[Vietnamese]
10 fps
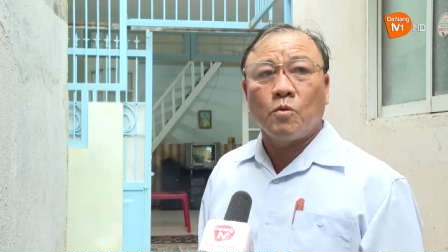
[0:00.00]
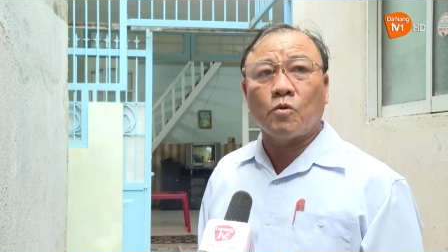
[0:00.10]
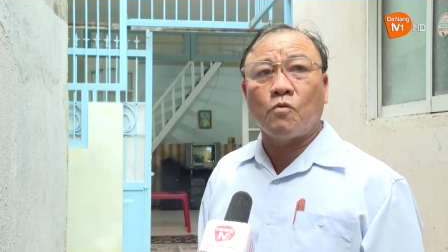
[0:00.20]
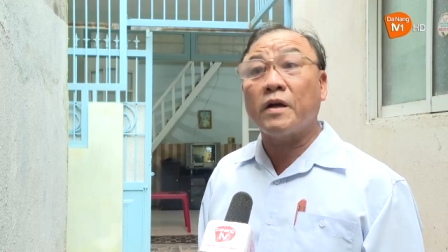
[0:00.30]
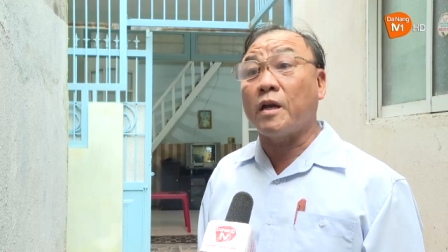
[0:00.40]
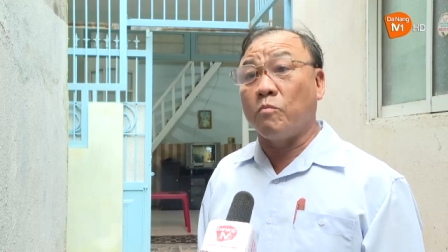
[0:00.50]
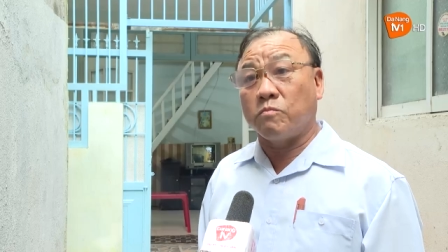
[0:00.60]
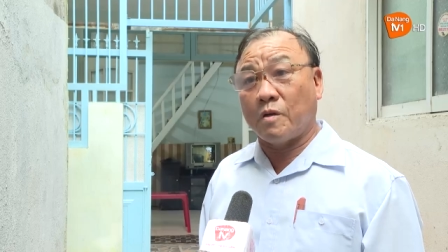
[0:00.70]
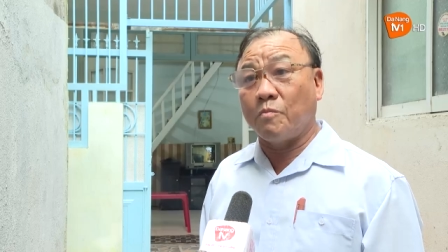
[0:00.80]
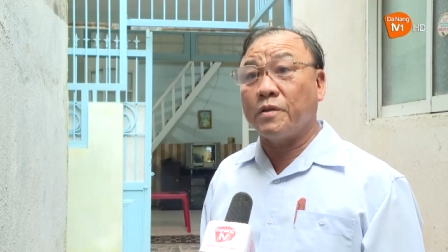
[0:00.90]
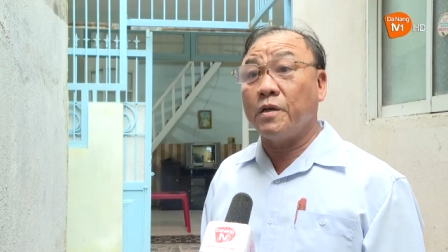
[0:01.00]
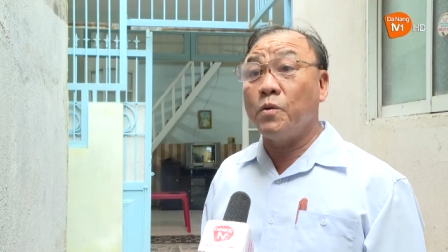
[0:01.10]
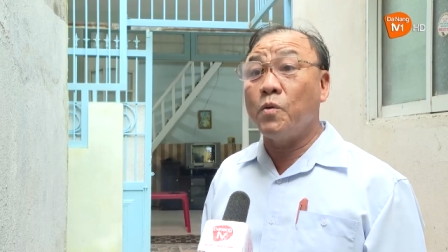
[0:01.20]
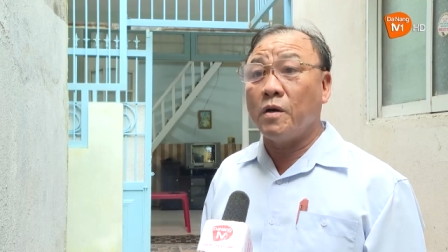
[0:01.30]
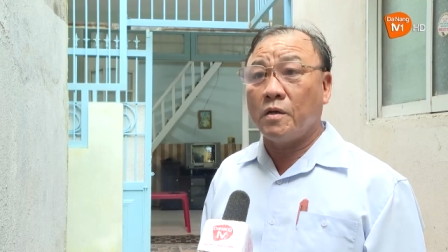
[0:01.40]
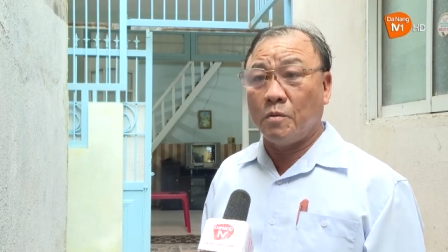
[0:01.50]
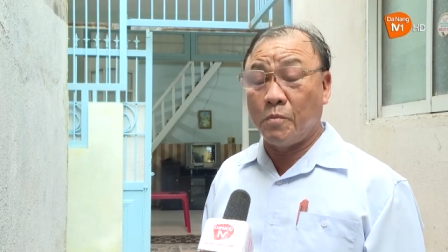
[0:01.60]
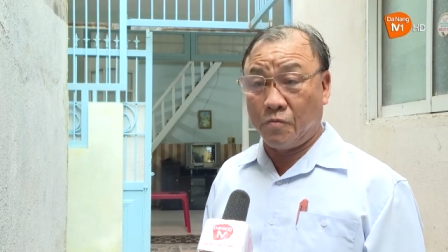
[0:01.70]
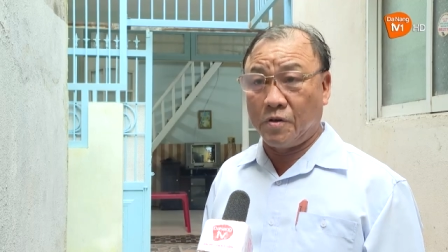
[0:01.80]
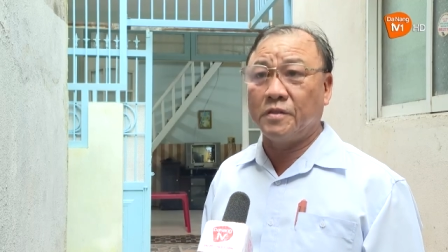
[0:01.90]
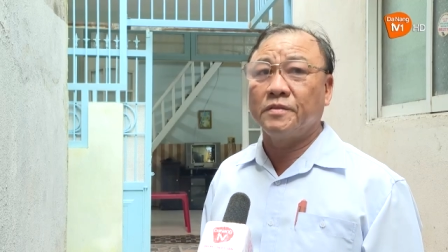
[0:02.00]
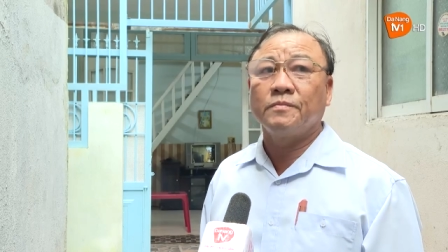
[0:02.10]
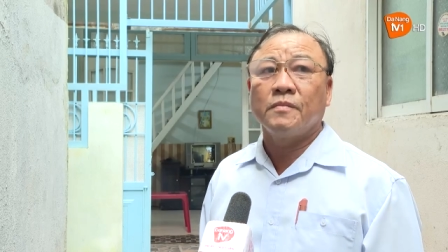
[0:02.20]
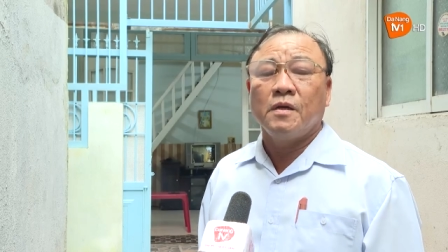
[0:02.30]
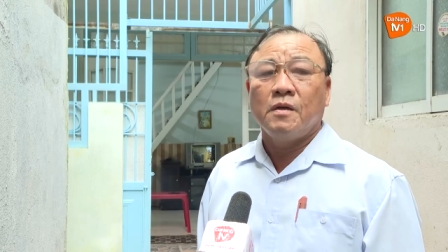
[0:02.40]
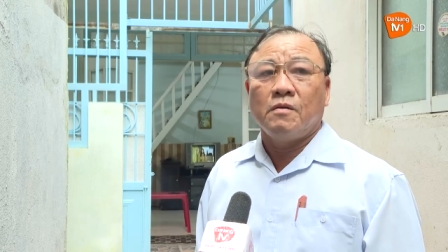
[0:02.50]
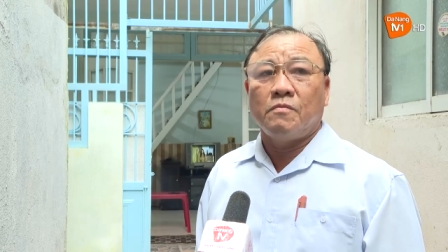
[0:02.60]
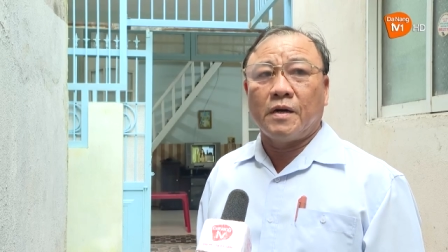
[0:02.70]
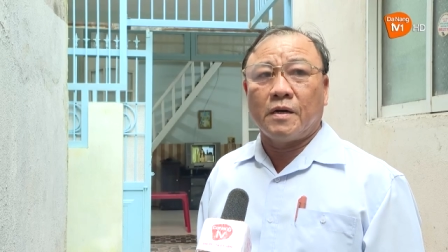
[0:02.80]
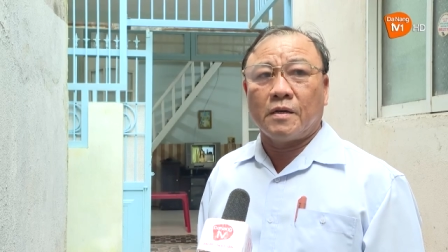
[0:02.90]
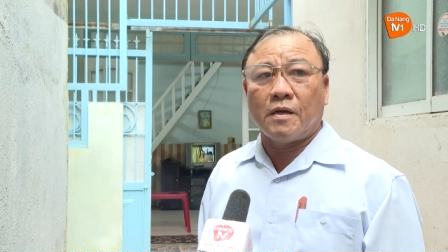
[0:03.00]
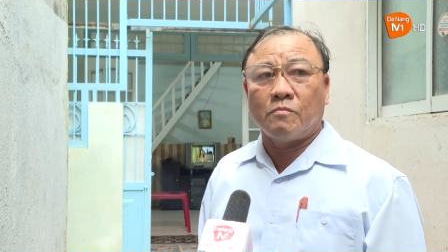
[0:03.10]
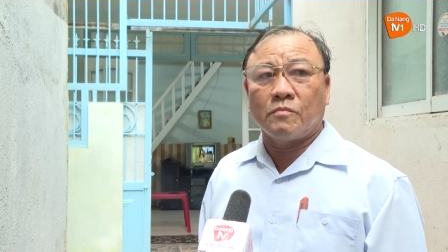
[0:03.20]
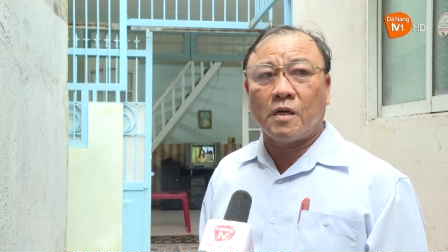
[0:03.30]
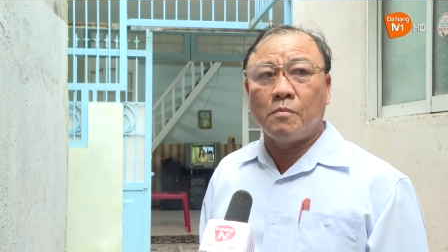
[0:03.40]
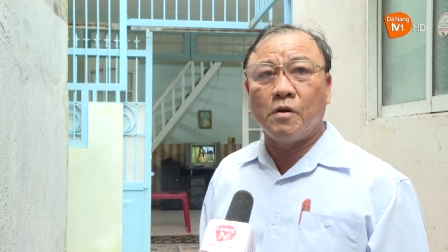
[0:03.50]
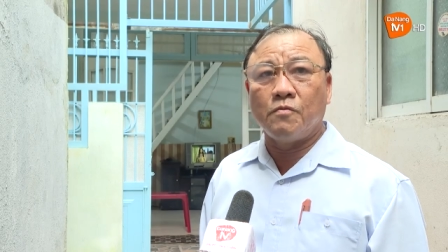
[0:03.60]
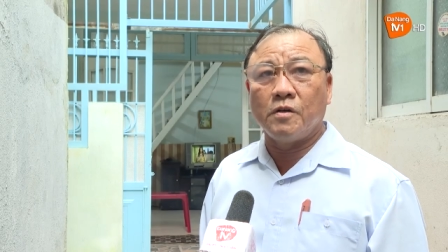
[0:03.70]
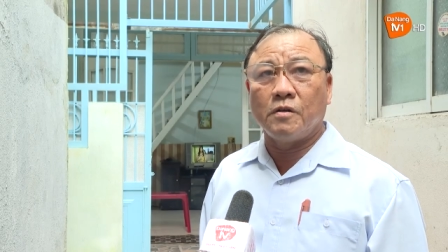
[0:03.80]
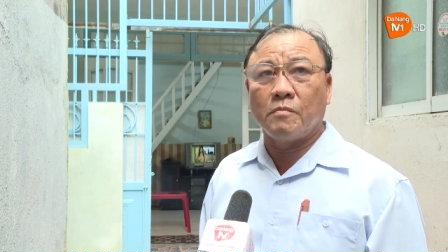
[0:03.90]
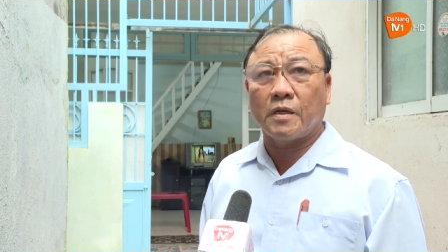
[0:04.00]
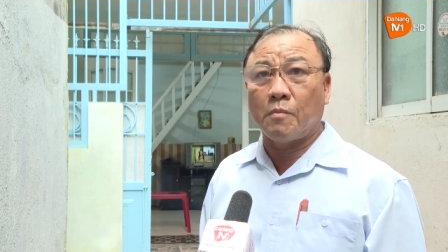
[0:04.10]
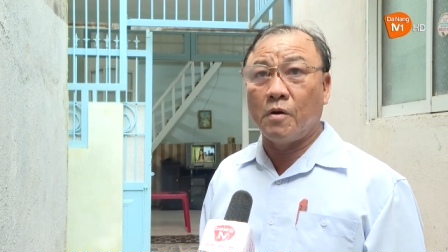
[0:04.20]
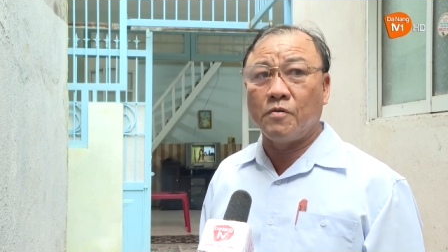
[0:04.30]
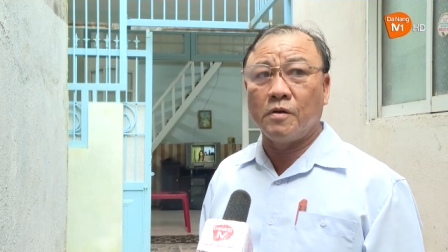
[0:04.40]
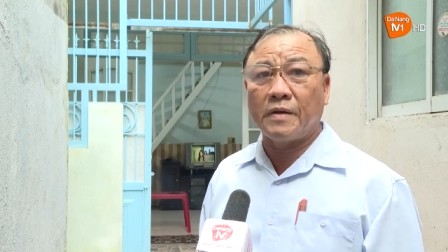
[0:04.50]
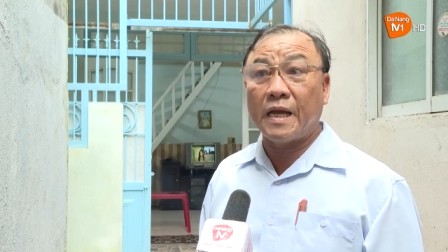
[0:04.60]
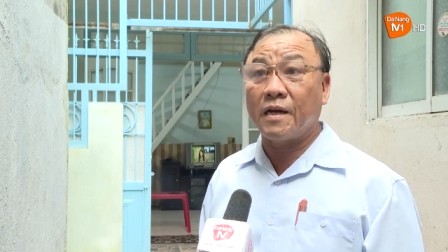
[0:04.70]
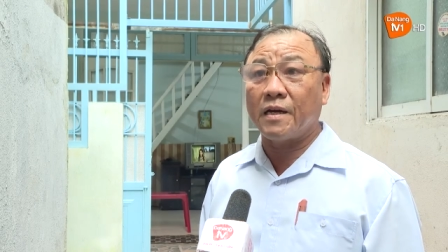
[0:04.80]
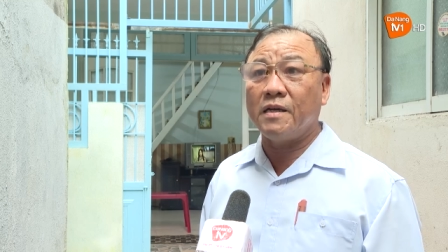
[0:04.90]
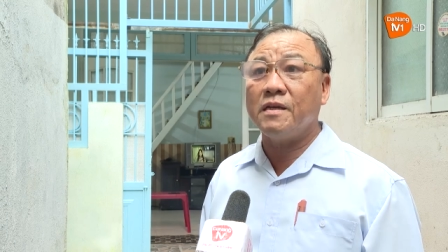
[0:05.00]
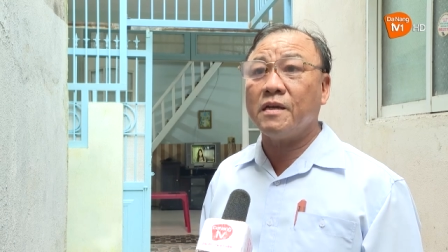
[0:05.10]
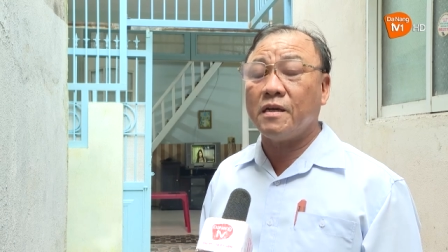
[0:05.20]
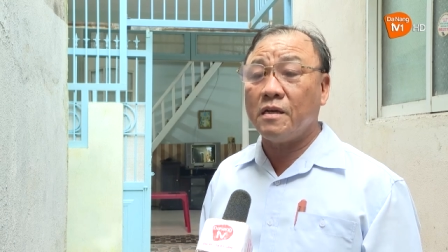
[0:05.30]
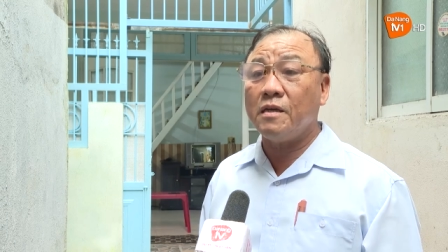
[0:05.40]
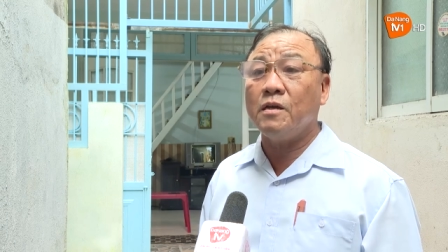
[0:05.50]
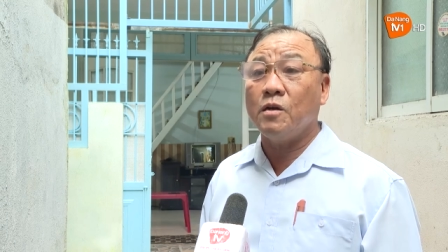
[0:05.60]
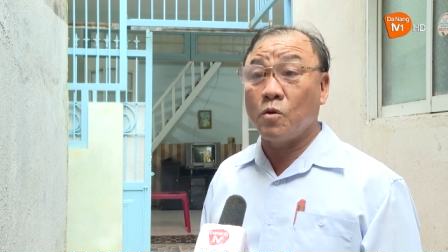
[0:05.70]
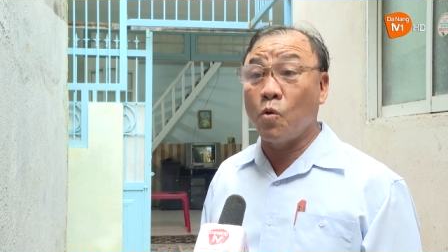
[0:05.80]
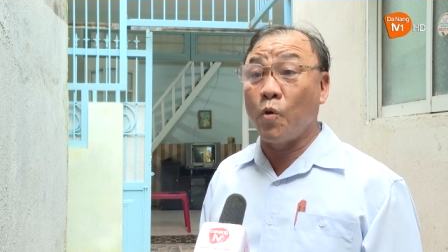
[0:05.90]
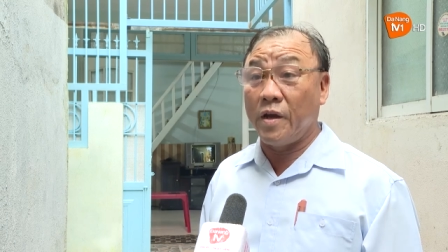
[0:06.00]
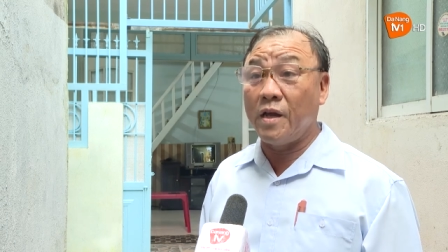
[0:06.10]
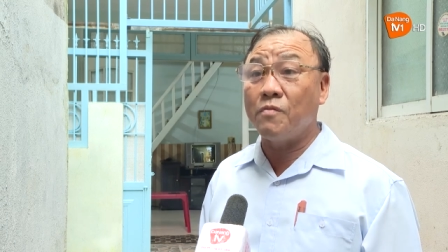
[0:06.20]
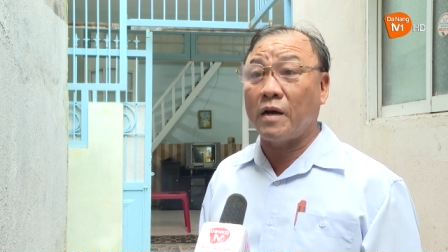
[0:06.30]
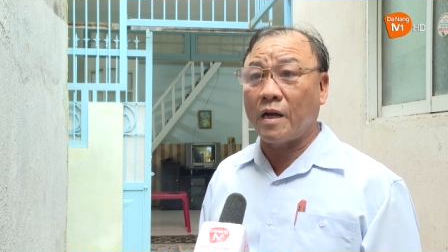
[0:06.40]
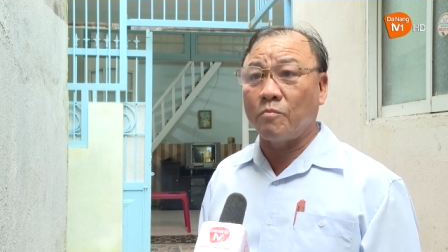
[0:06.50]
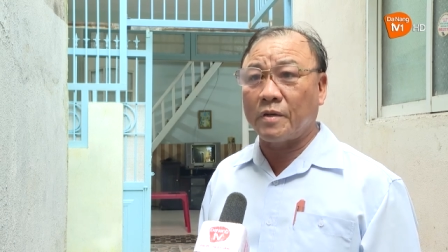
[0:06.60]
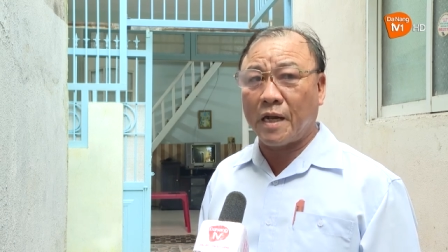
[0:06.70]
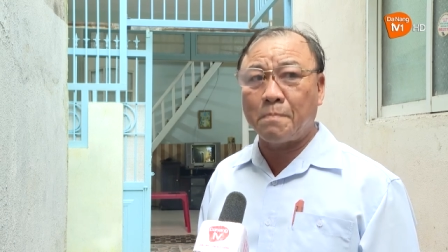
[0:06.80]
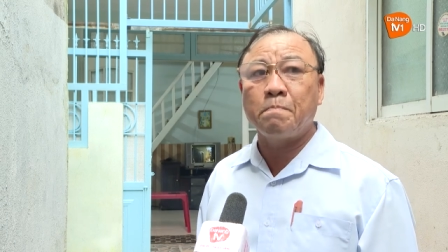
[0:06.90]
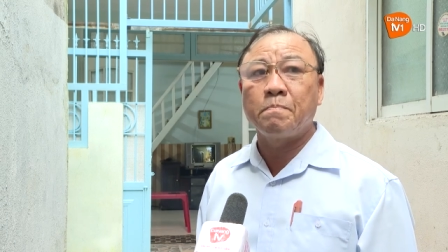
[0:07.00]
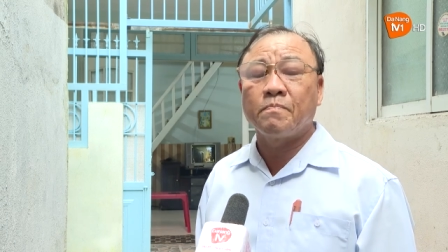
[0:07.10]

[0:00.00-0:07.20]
chúng tôi phát động trong thi đua 10 phường và đồng thời 10 phường mặt trận 10 phường phải đăng ký cái quận quỹ để vận động trong năm.